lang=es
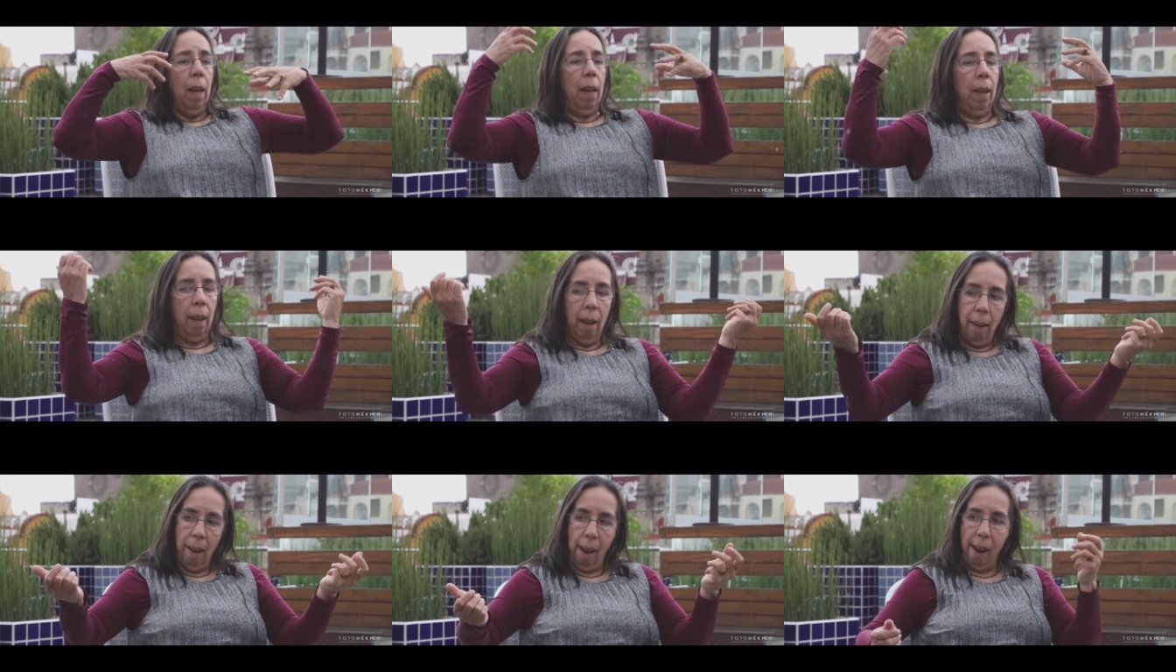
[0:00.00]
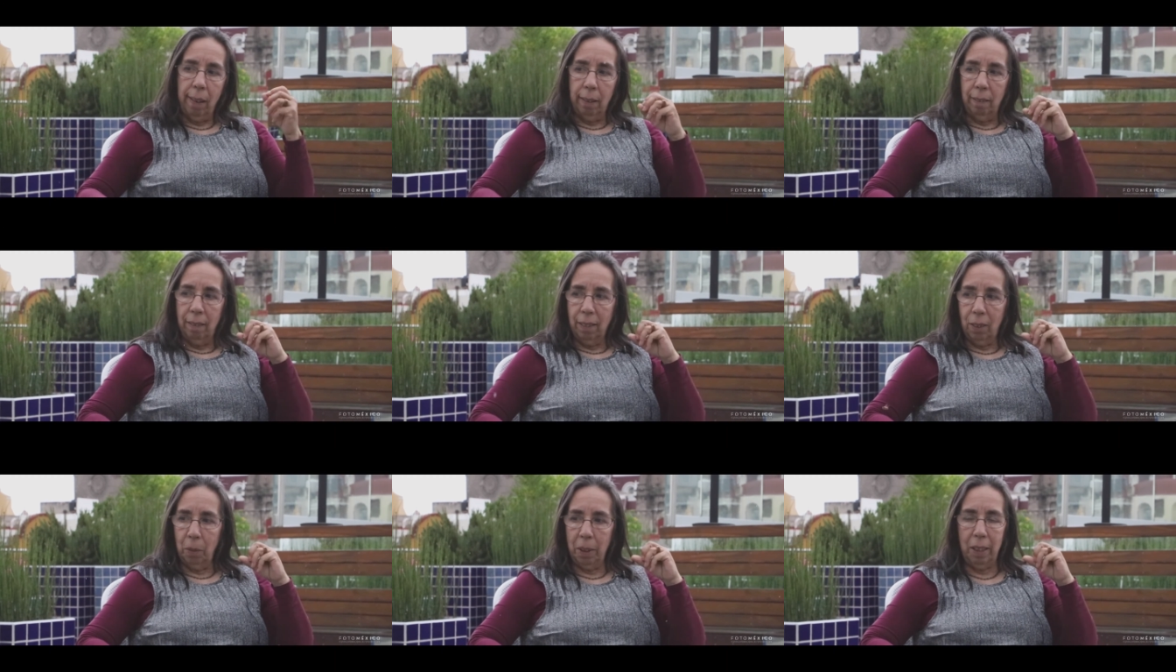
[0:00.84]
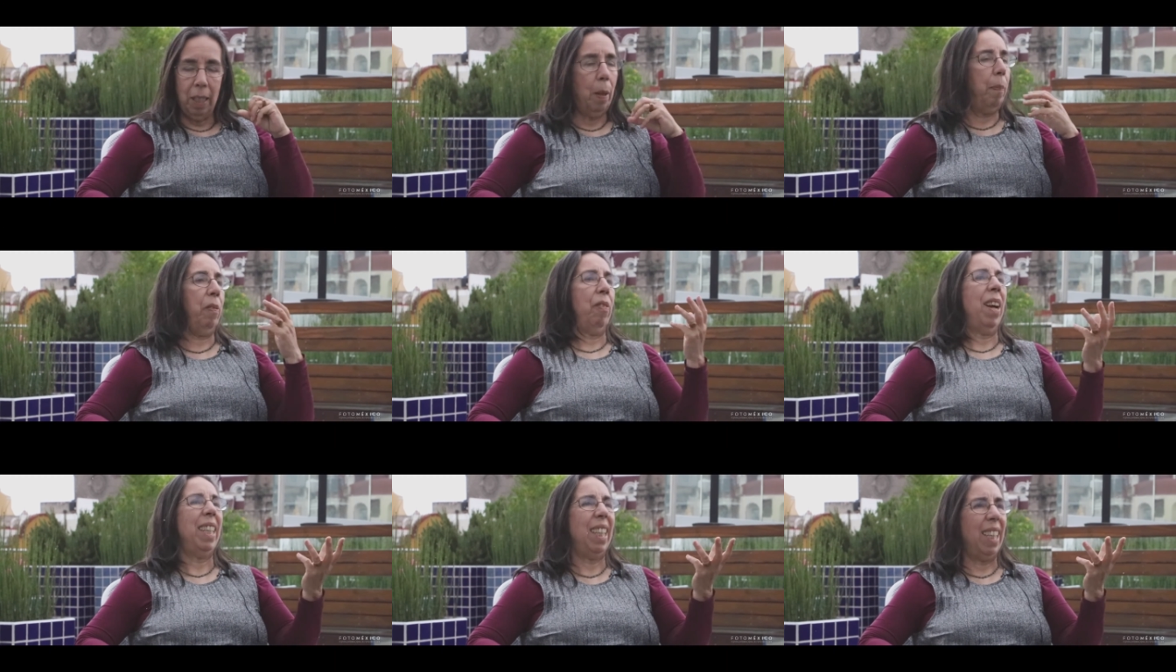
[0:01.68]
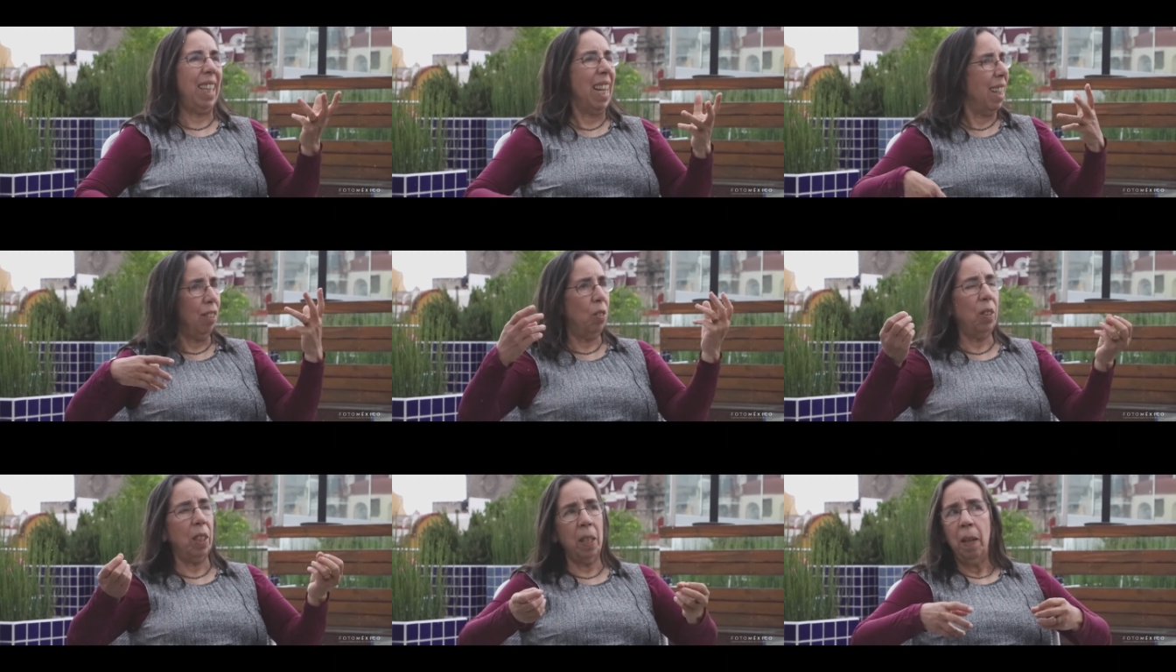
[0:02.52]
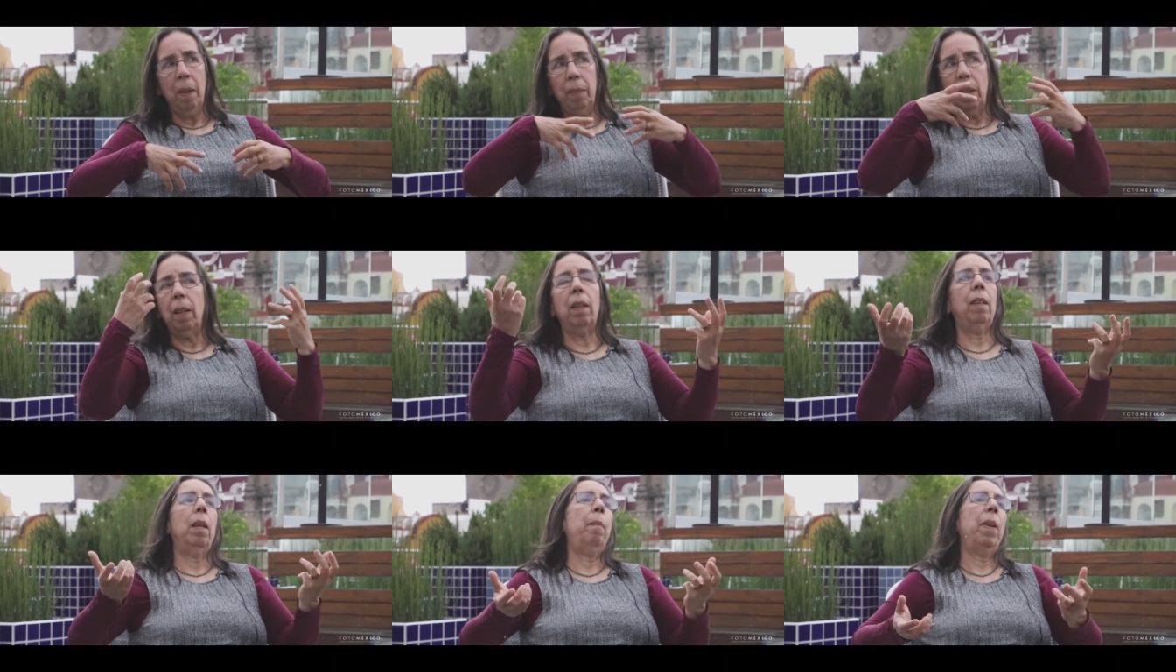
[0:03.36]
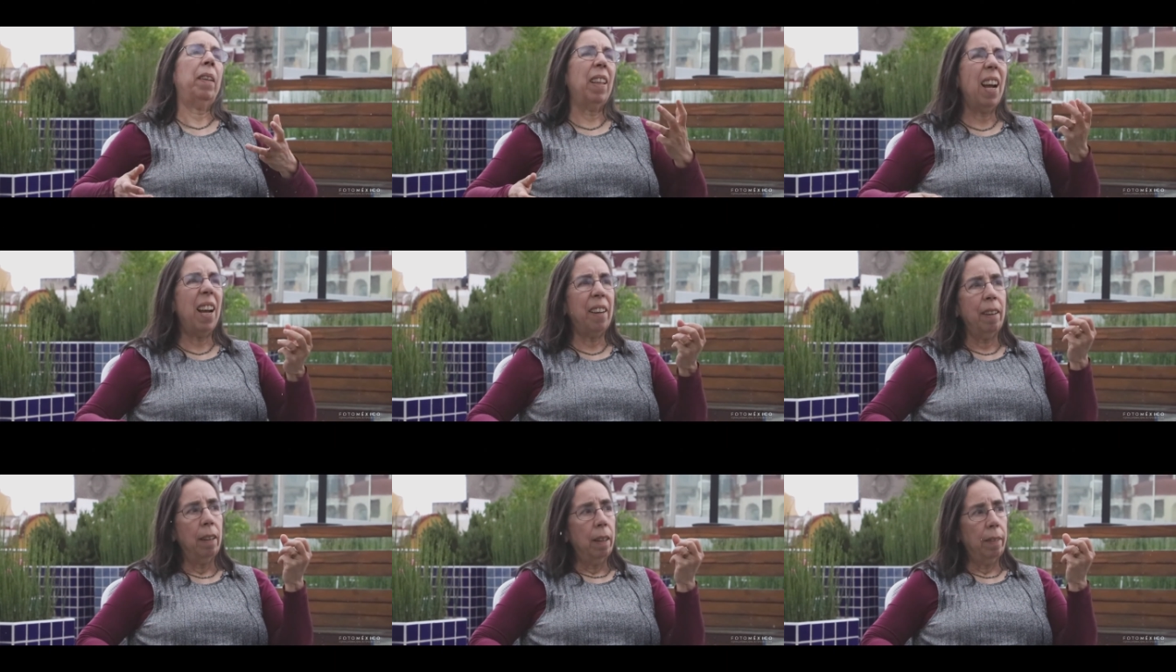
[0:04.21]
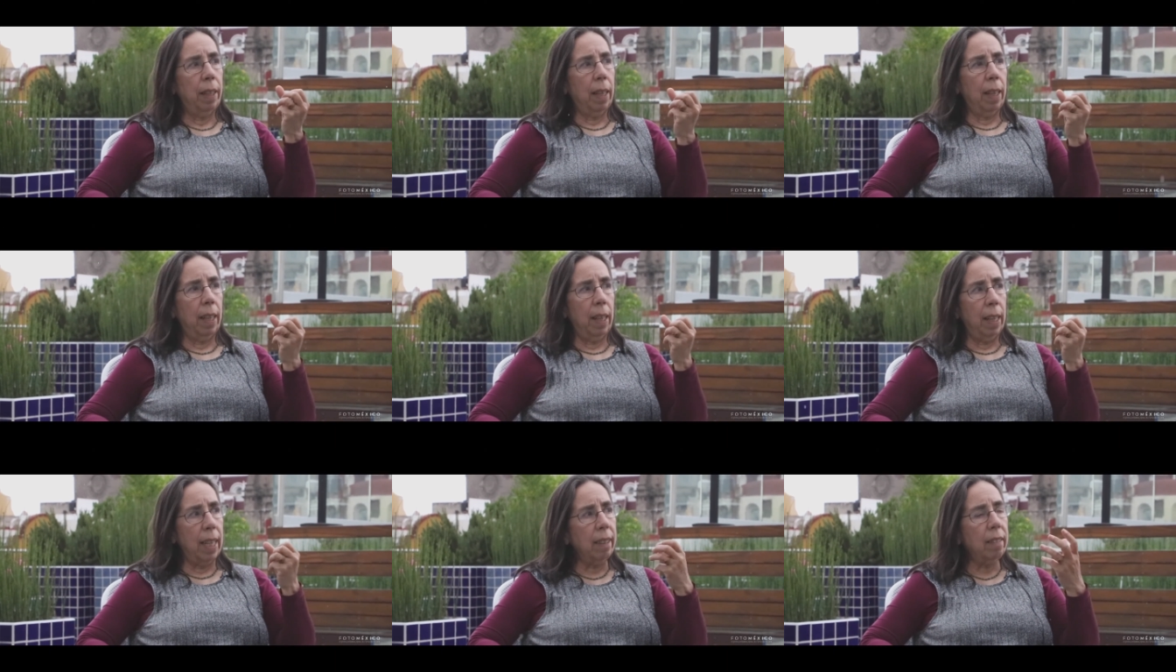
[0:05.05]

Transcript: eh, ¿cómo se dice?, de epifanía, ¿no? de, despertar. y, y, en